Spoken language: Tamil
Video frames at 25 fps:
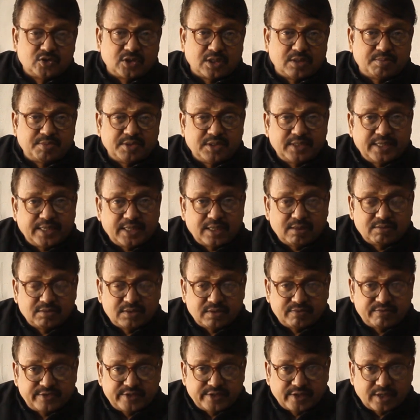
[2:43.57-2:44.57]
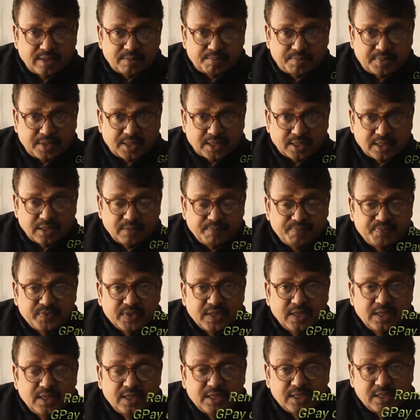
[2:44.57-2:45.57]
ஸோ அதை பற்றி எண்ட் ஆஃப் தி வீடியோவில் பார்க்கலாம்
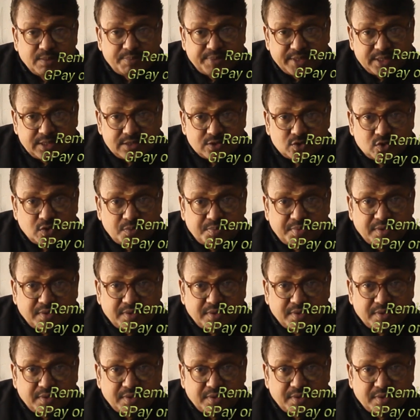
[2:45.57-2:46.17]
இப்போ இந்த